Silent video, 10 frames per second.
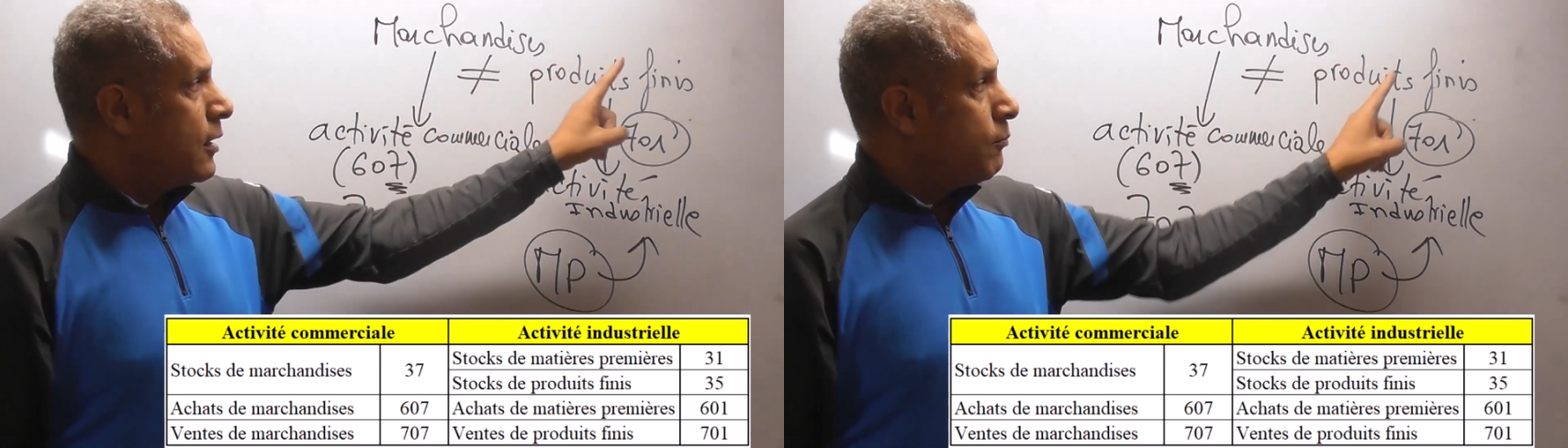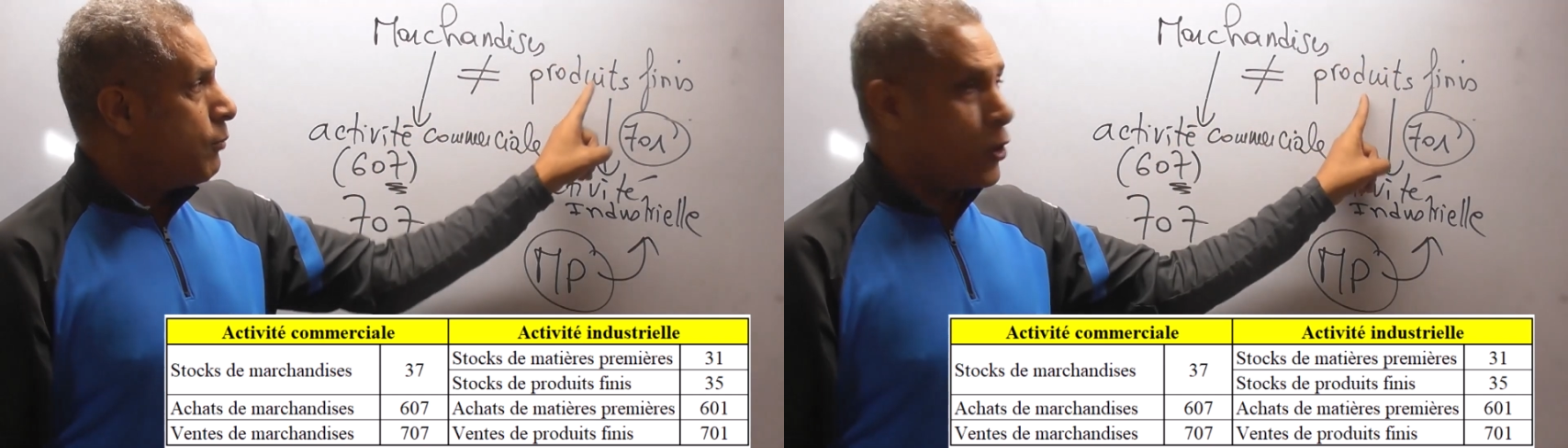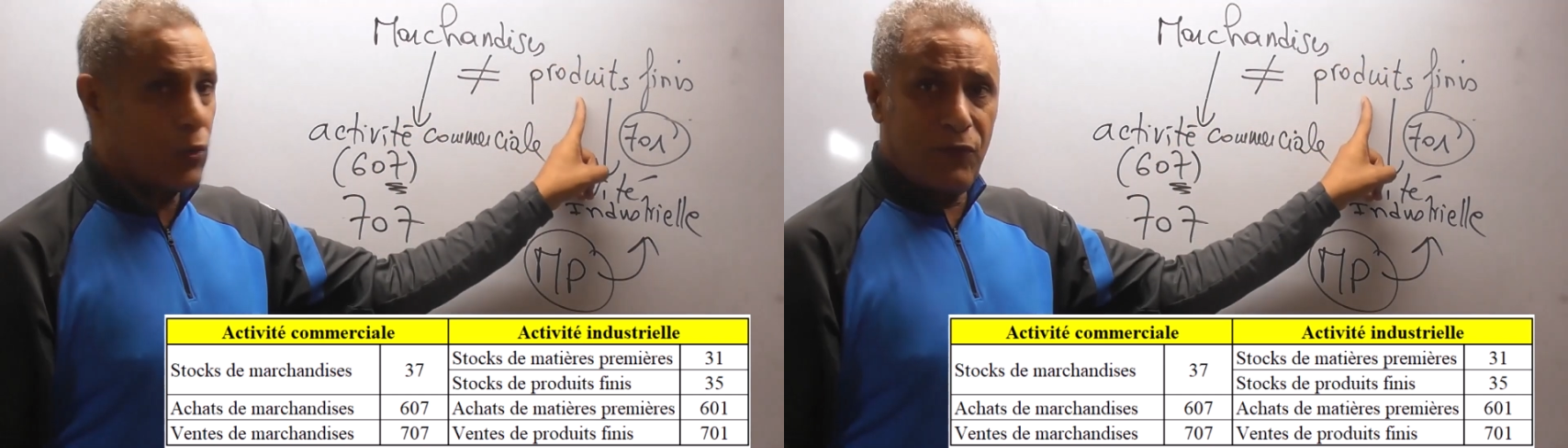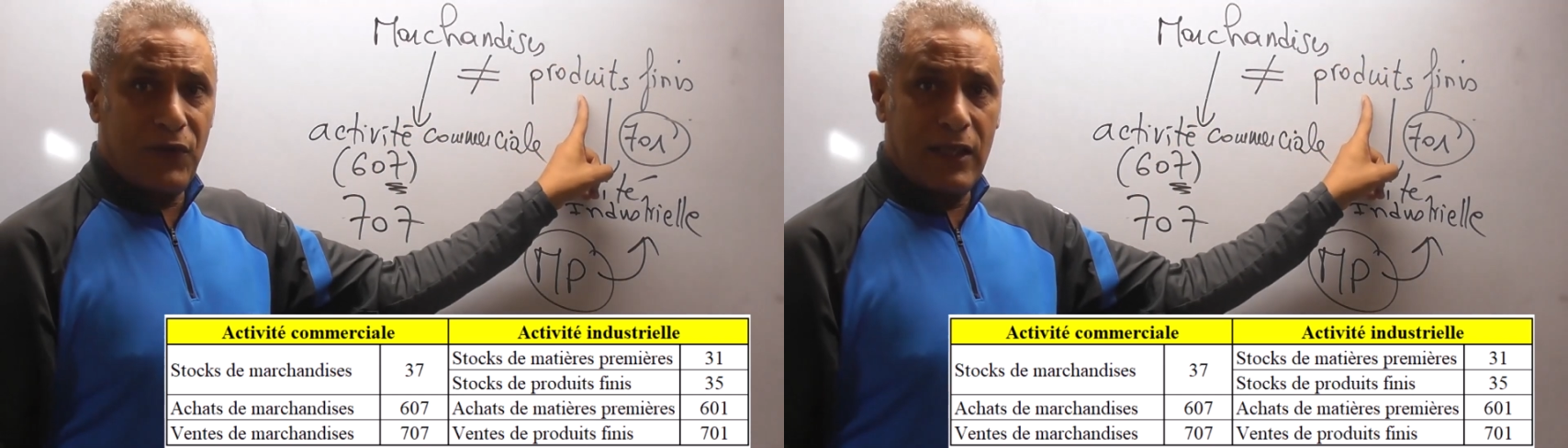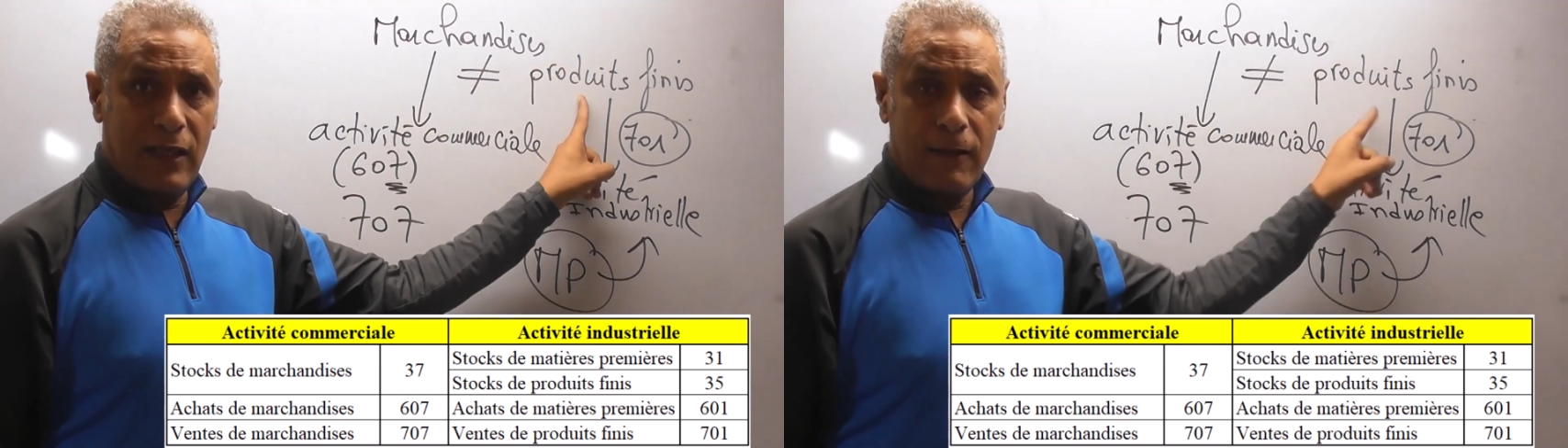Produit
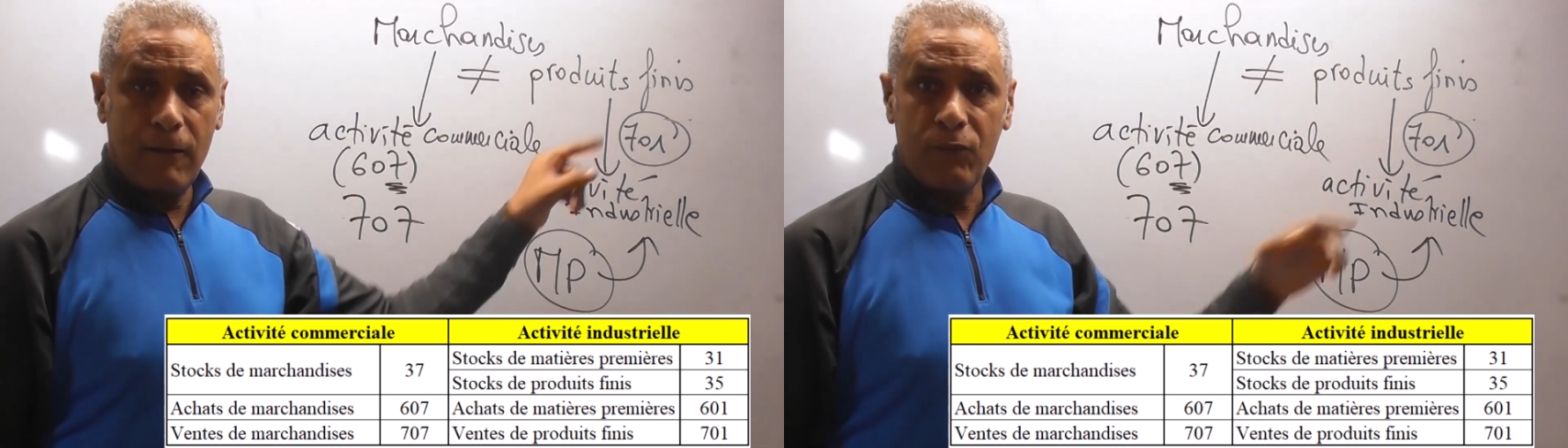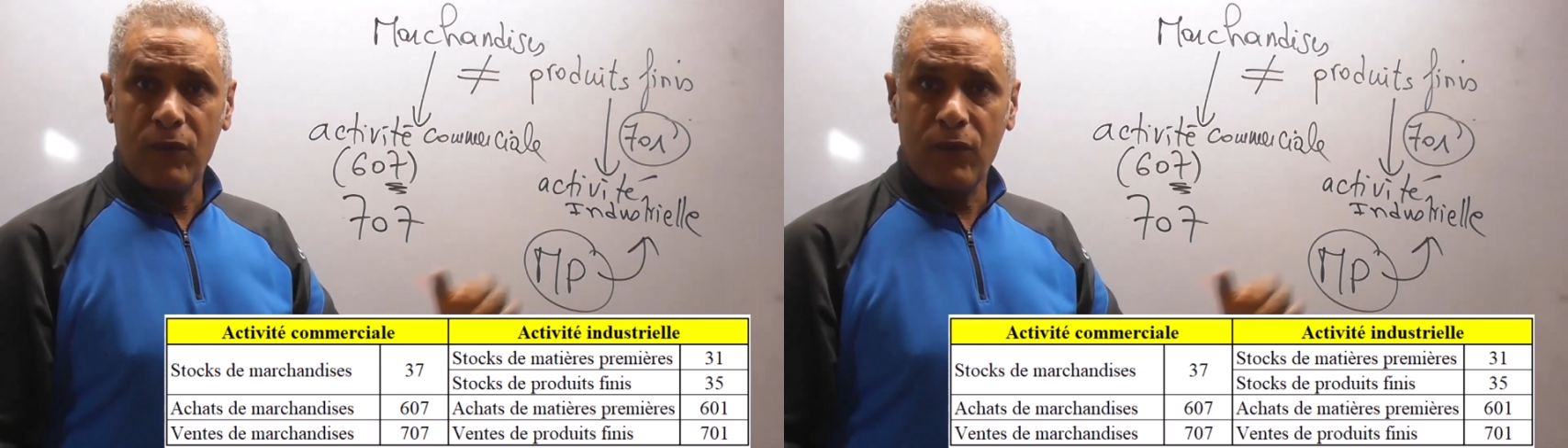fini,